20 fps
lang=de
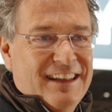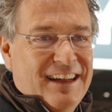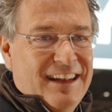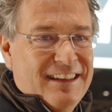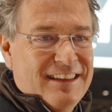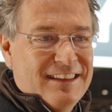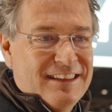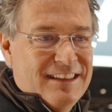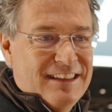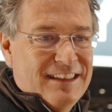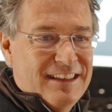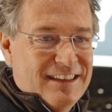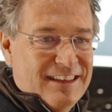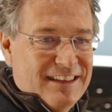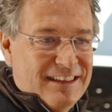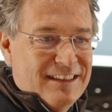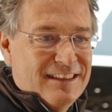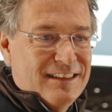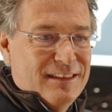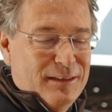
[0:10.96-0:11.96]
dann äh,
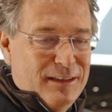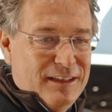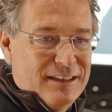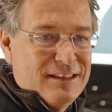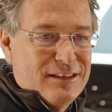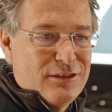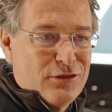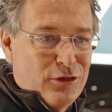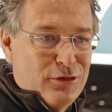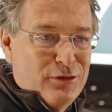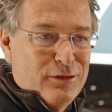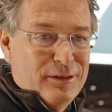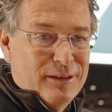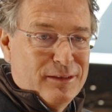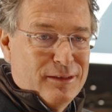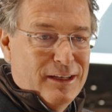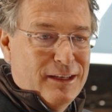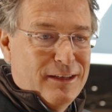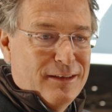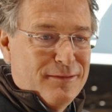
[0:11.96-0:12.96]
ist es
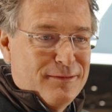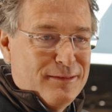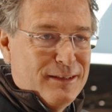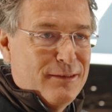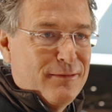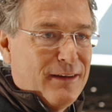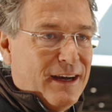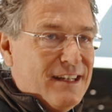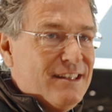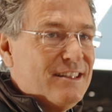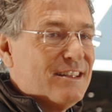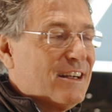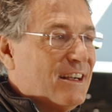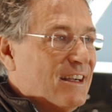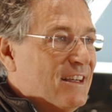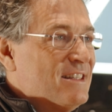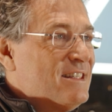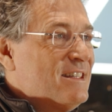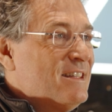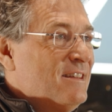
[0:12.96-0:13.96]
natürlich eine, eine weite
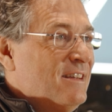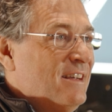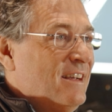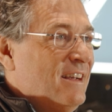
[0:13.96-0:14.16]
Reise.